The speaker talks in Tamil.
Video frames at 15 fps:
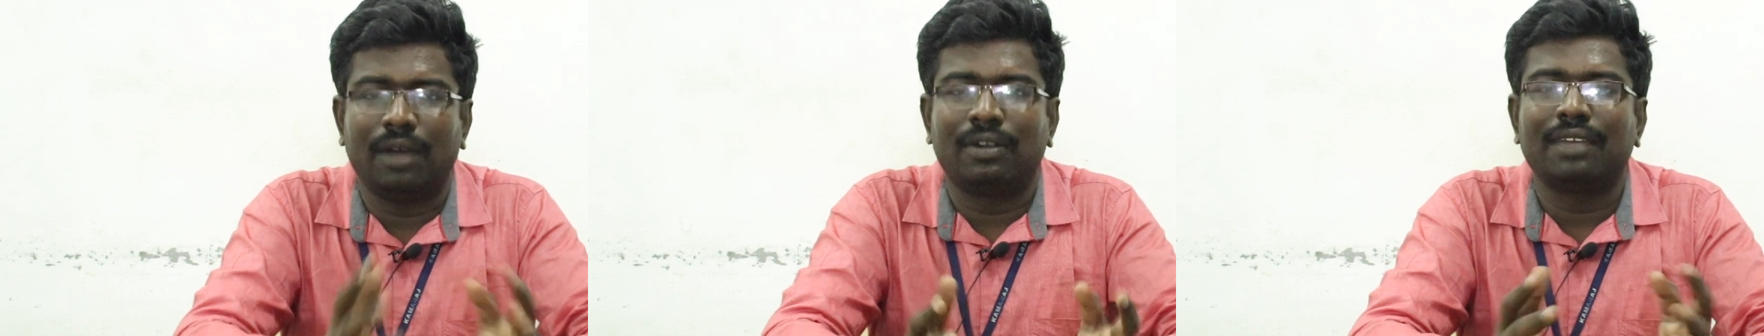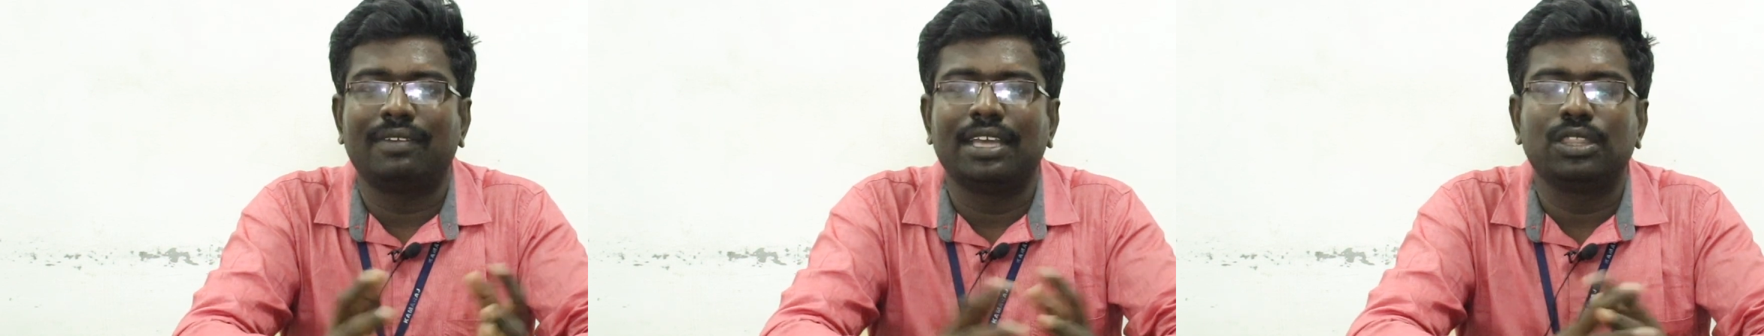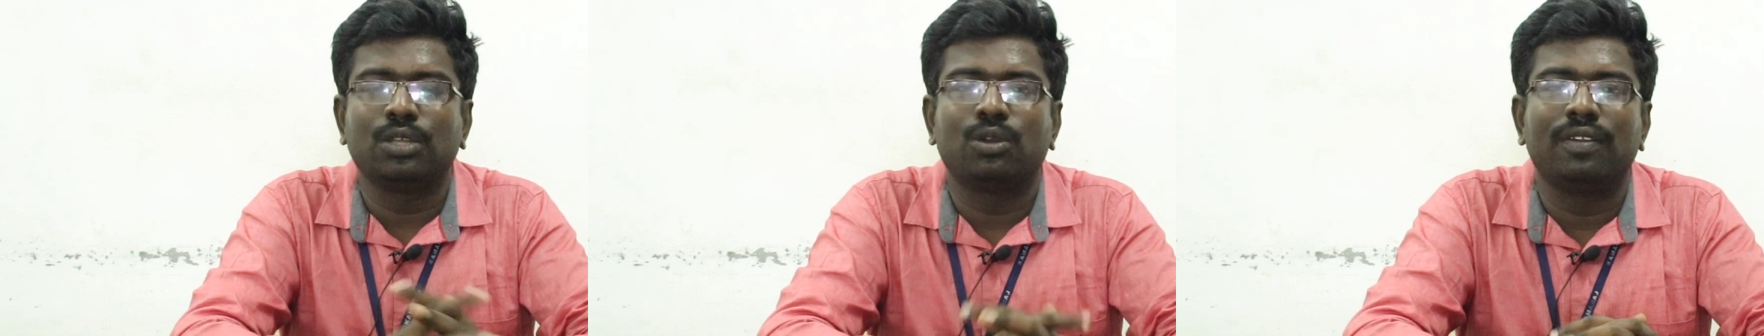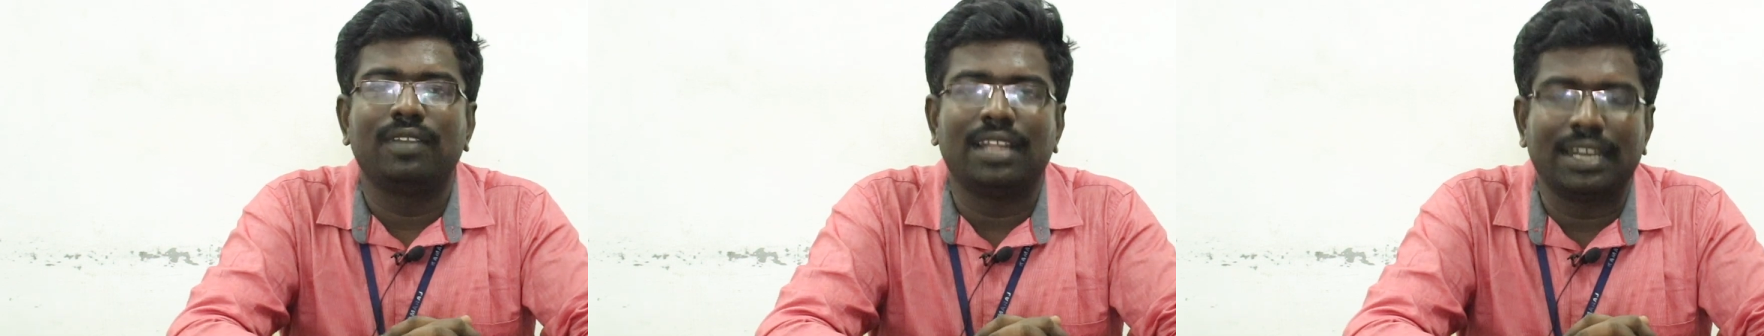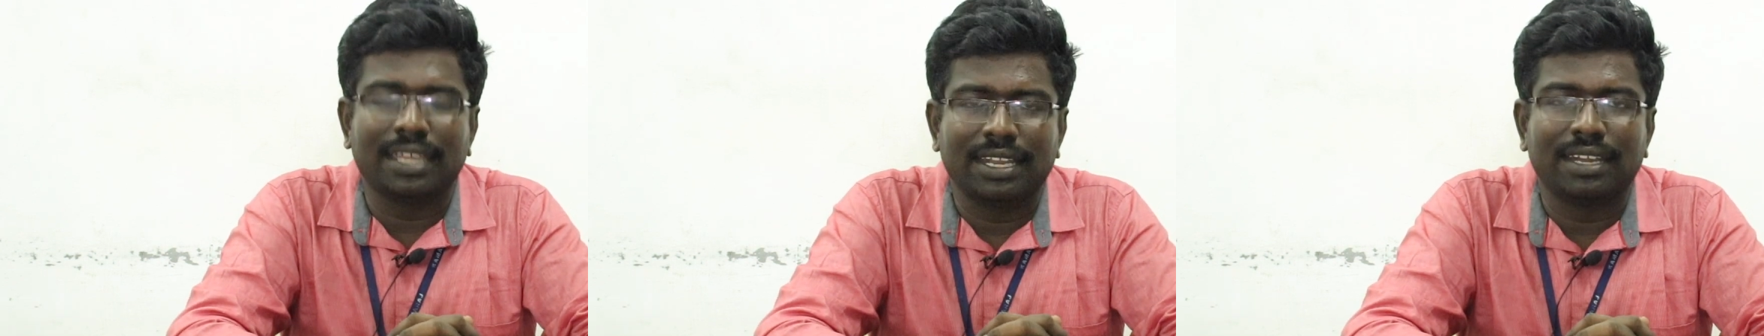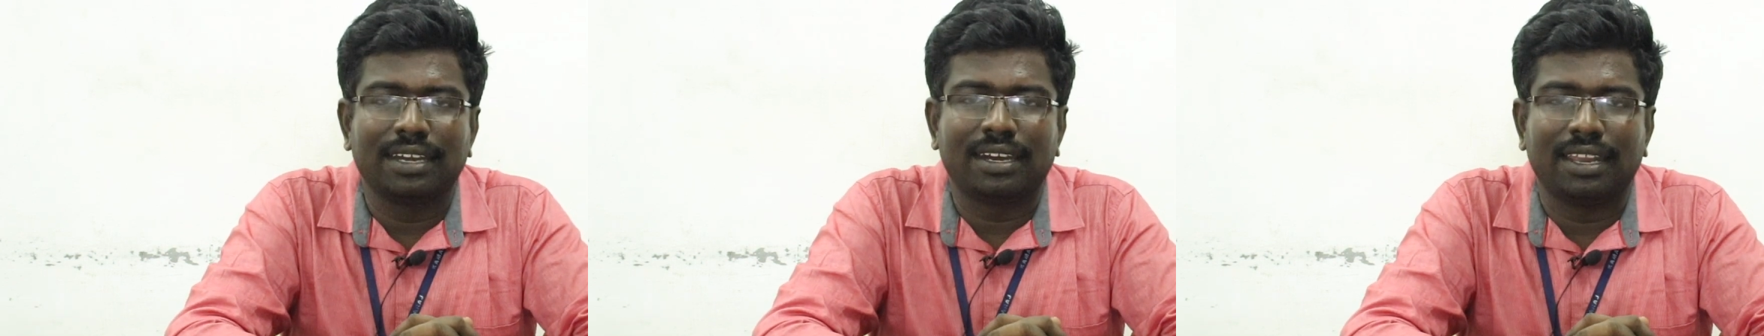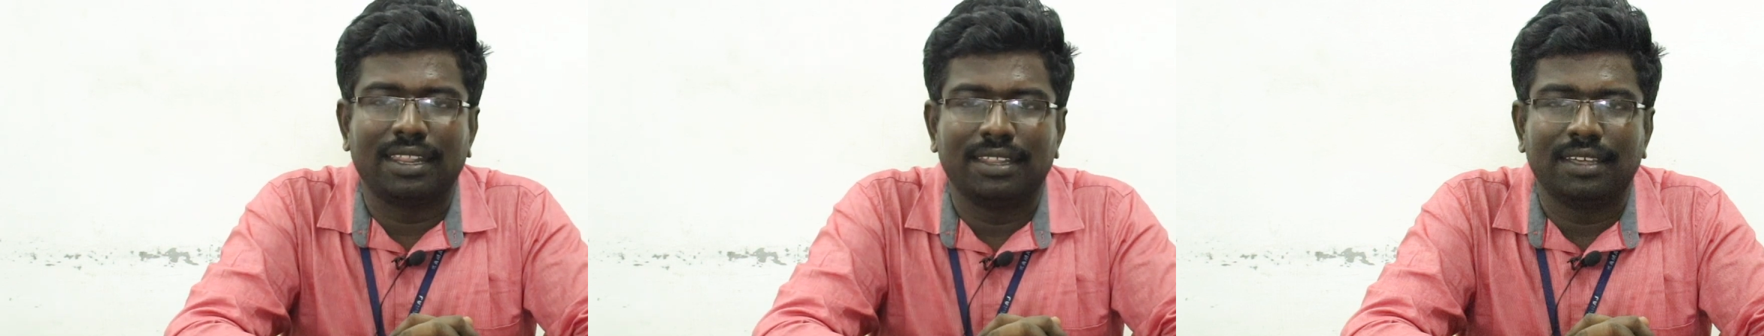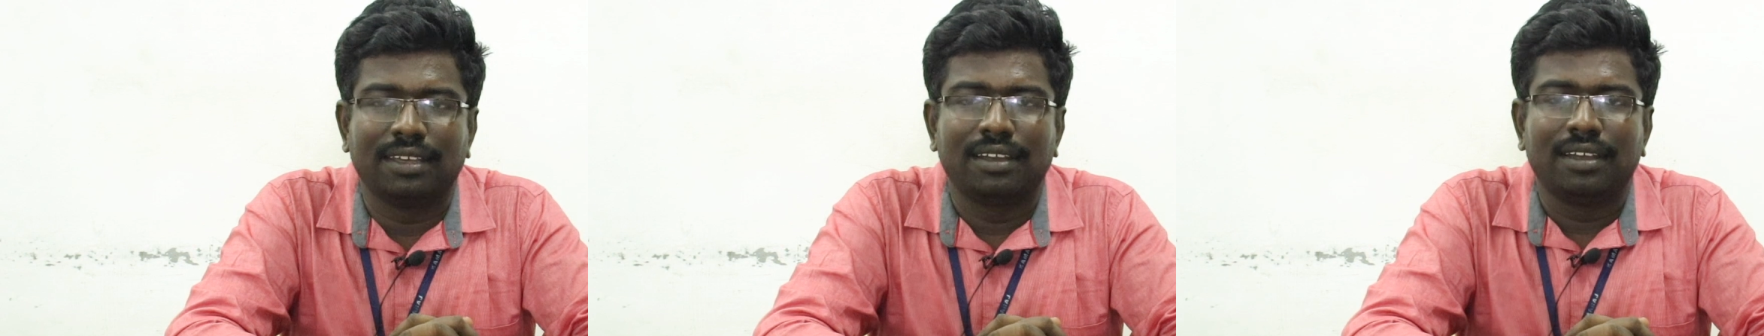அவனை வைத்துக்கொள்தான்
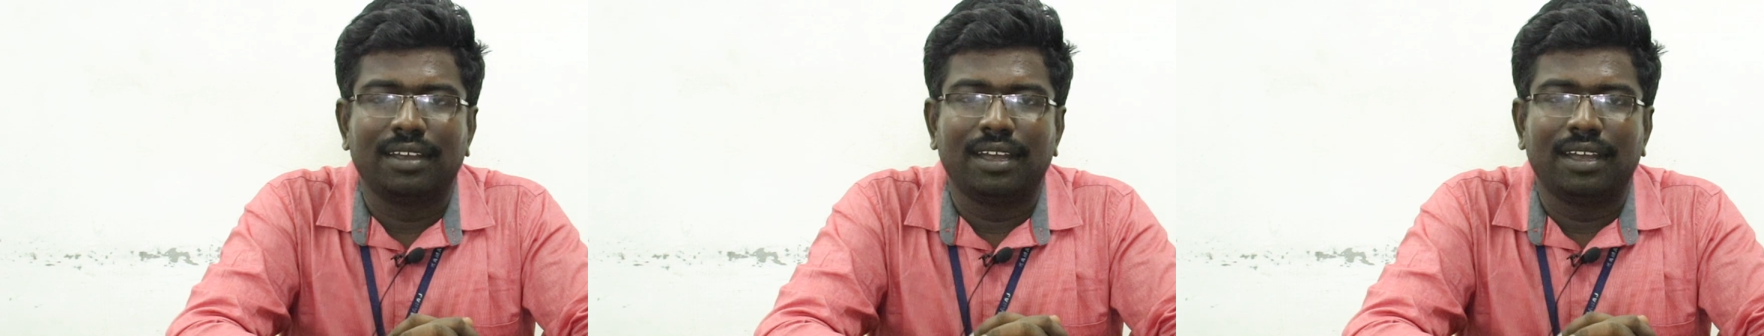இருக்கின்றது